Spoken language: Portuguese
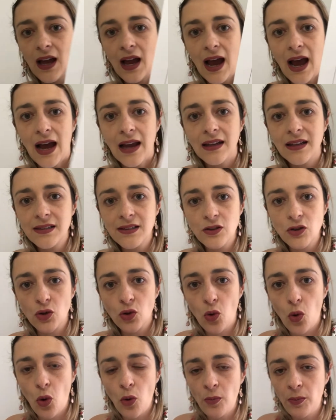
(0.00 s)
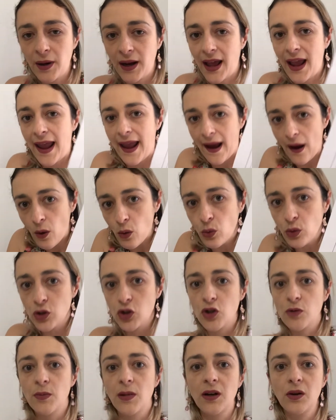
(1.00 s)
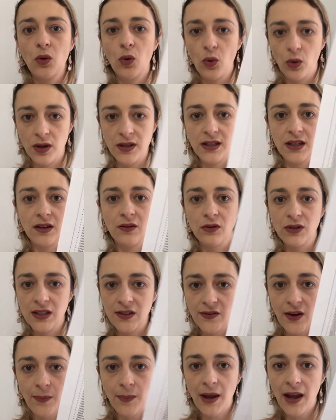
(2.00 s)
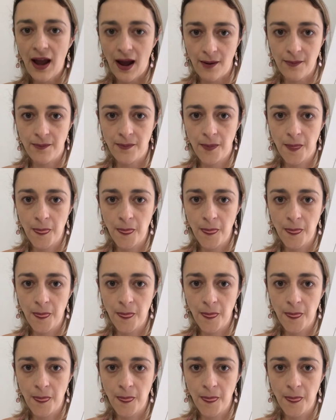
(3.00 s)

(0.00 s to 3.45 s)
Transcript: A lista de compra é a última coisa que você vai pegar.